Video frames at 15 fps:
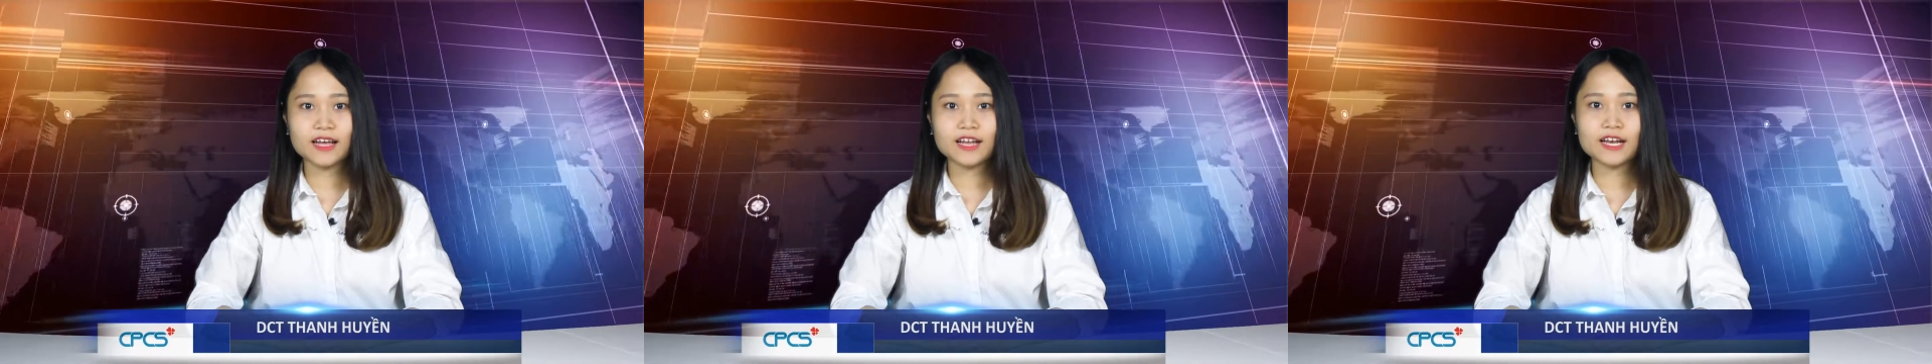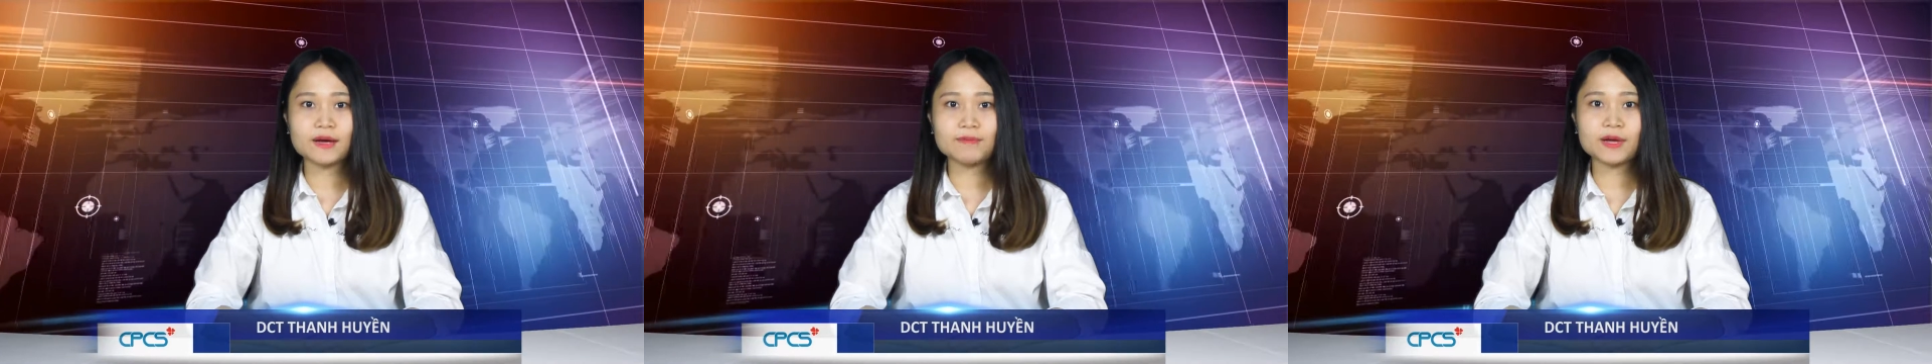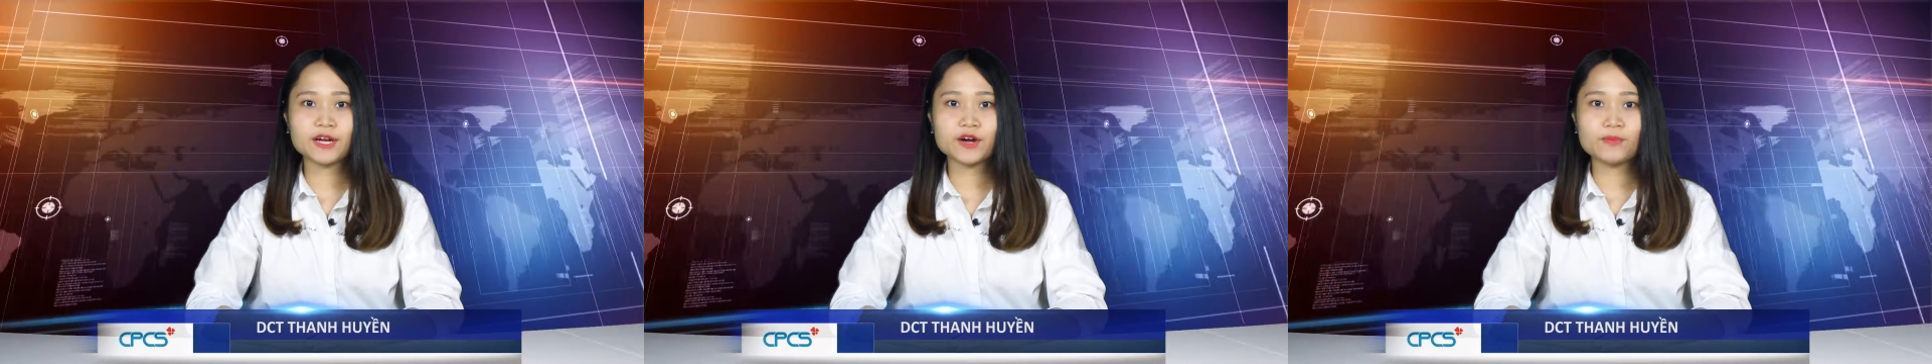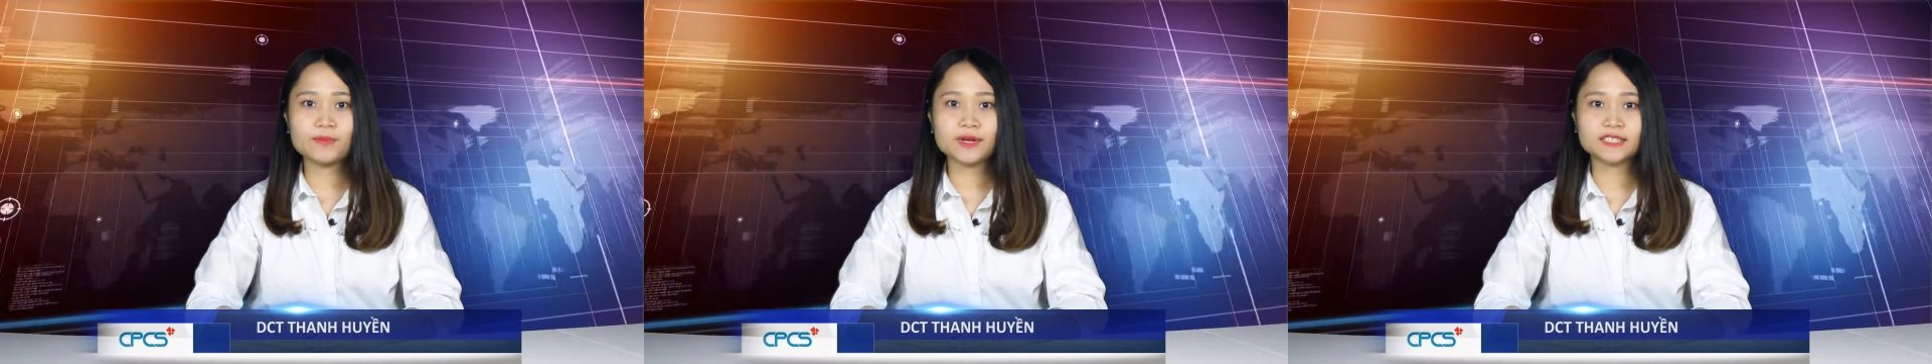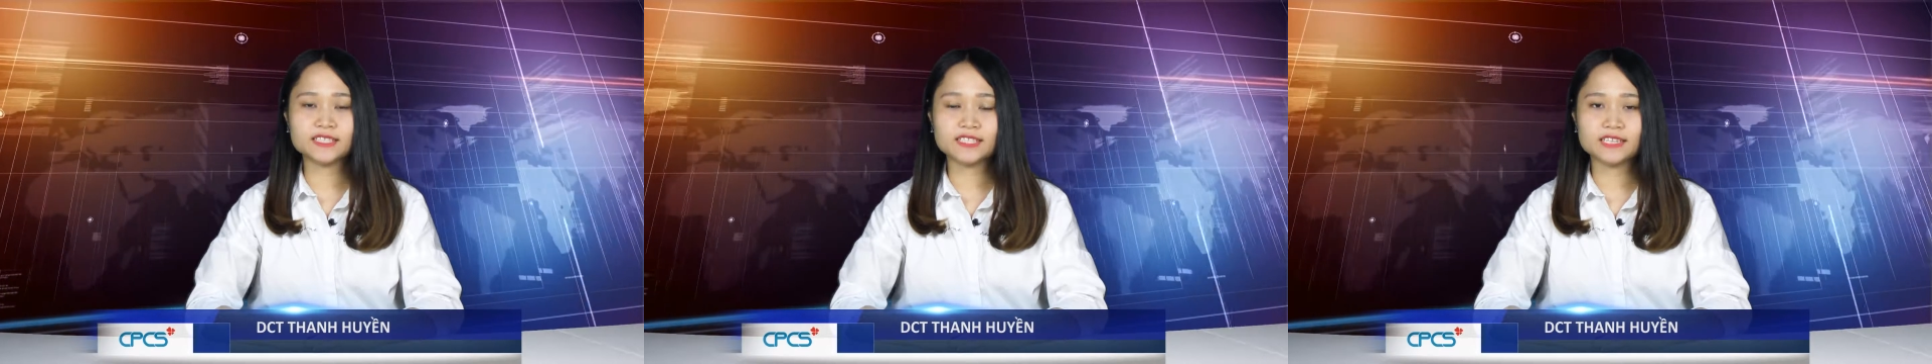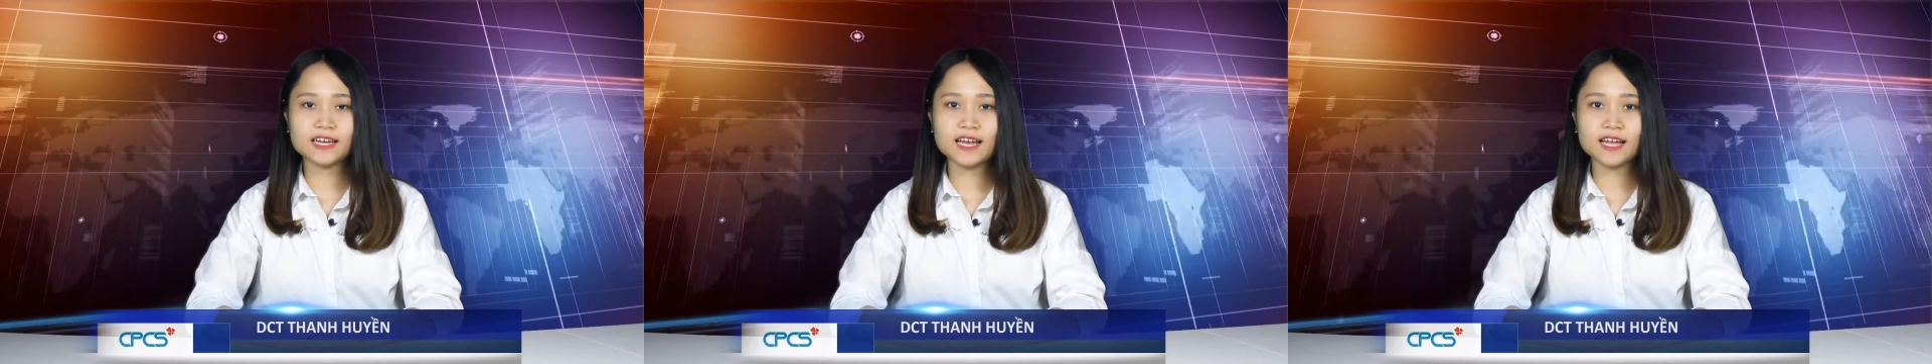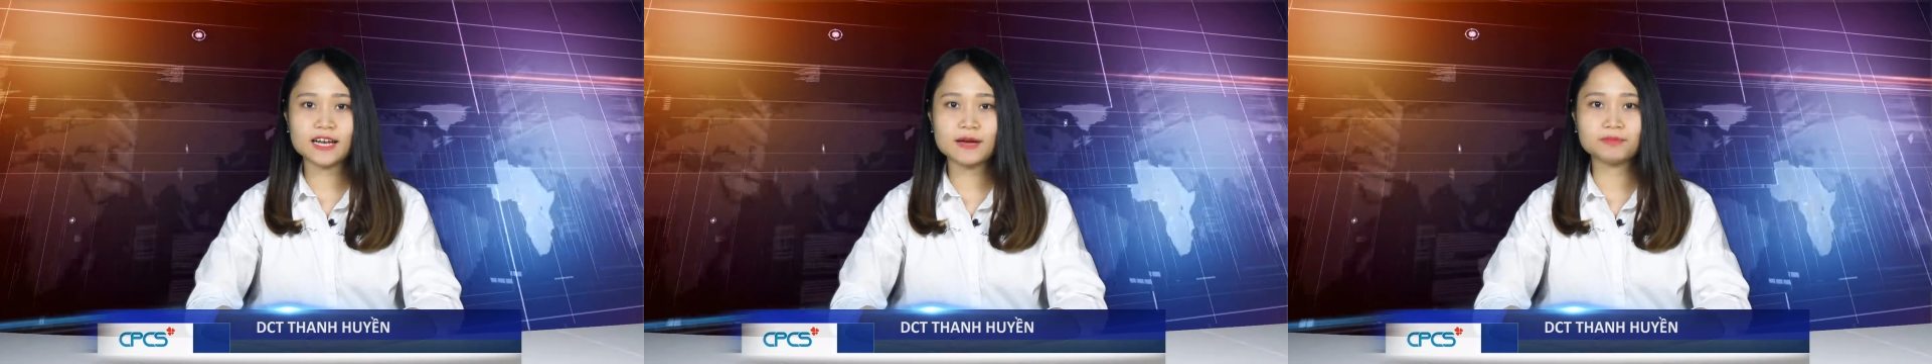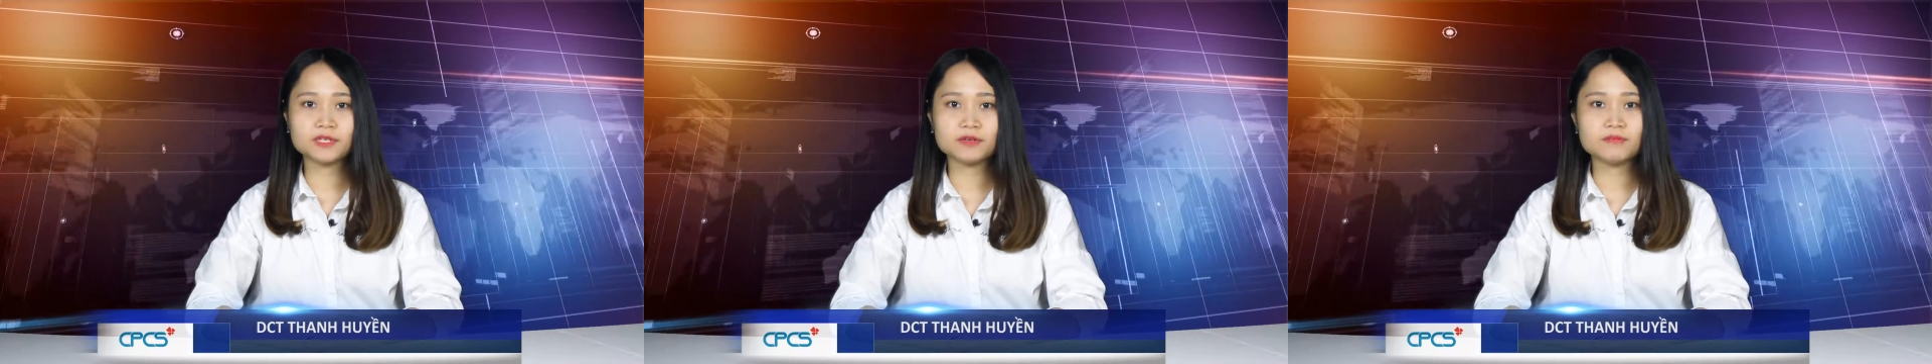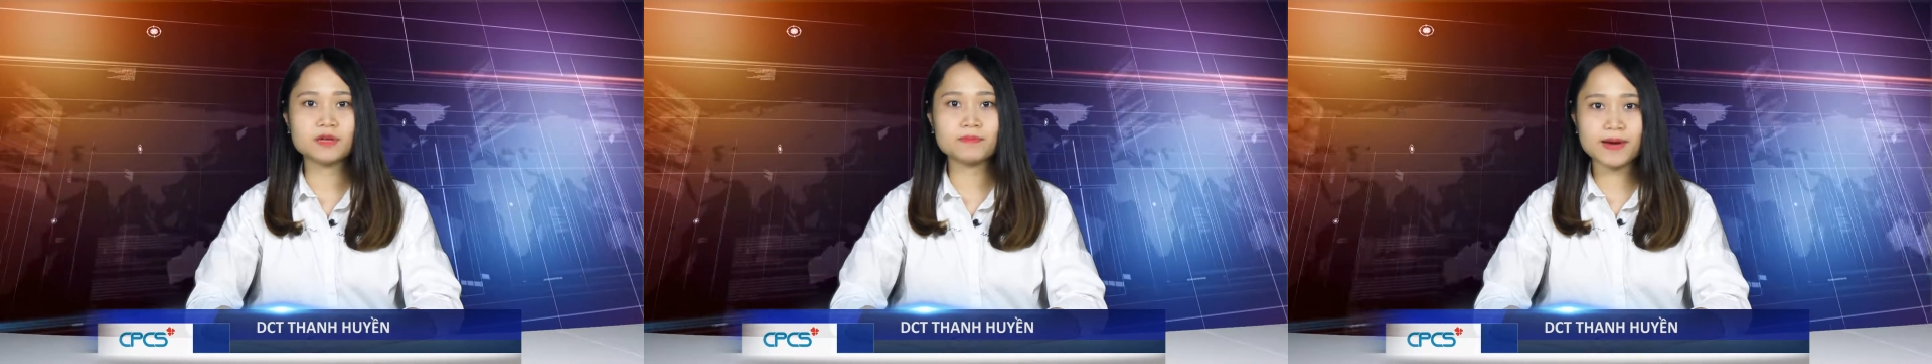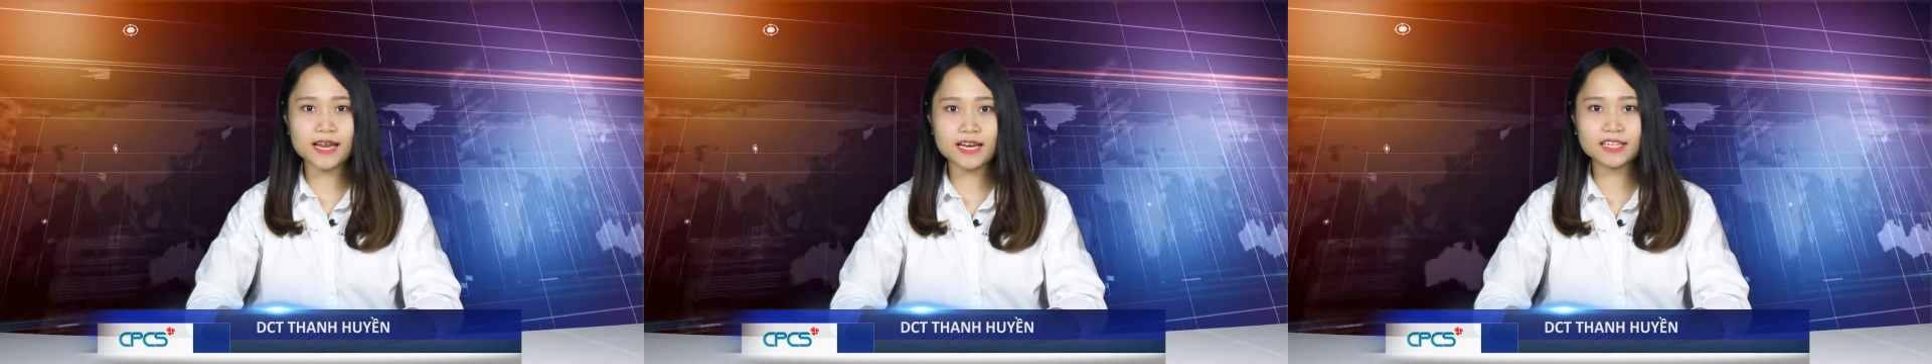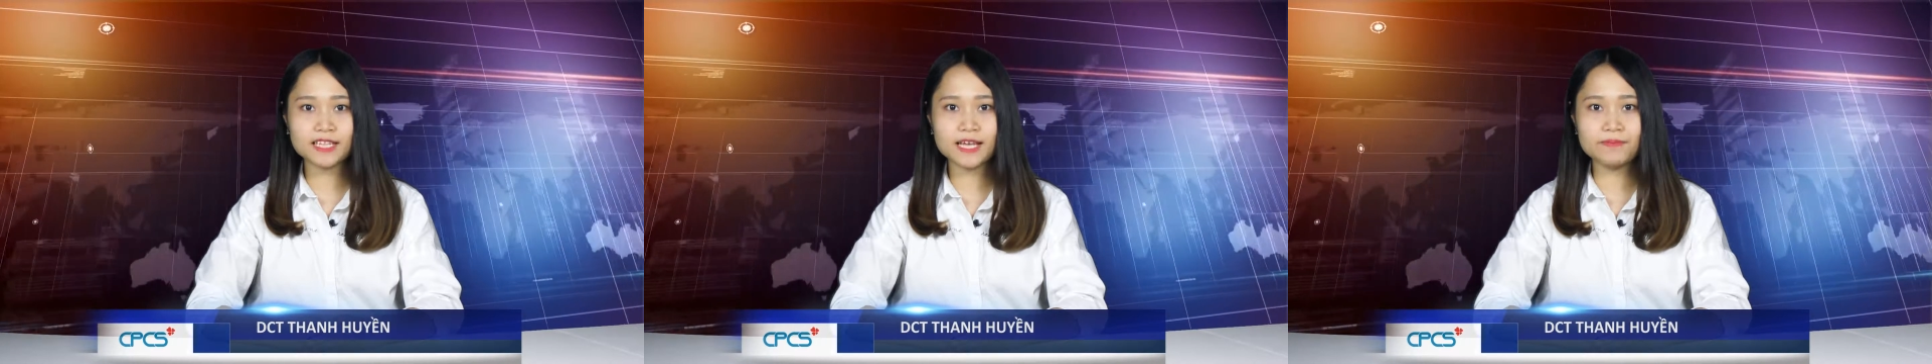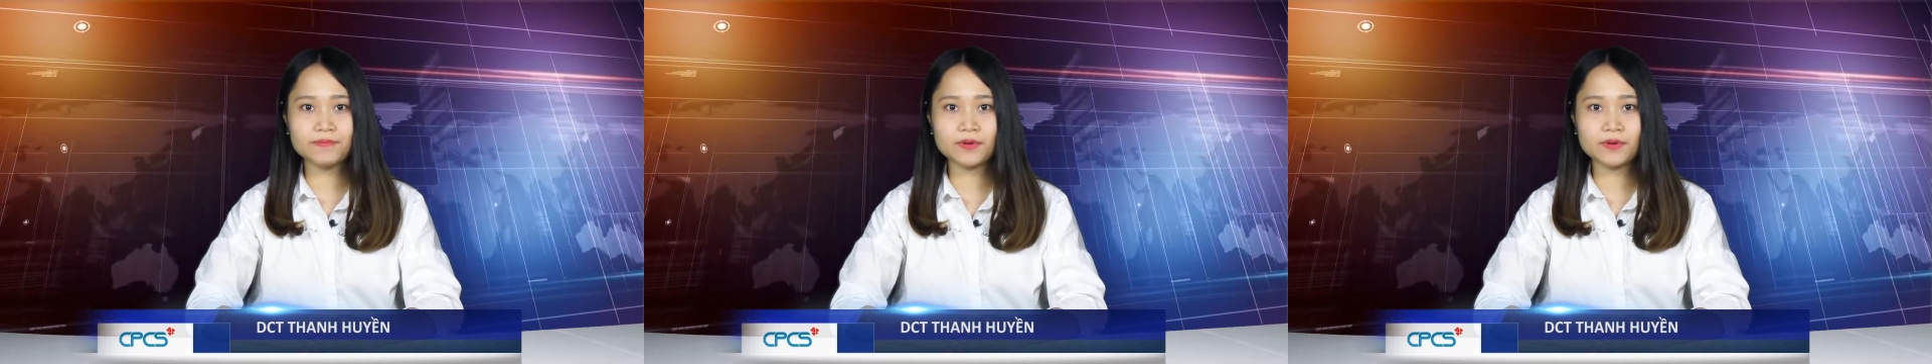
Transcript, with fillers: Năm 2019 là năm thứ 13 liên tiếp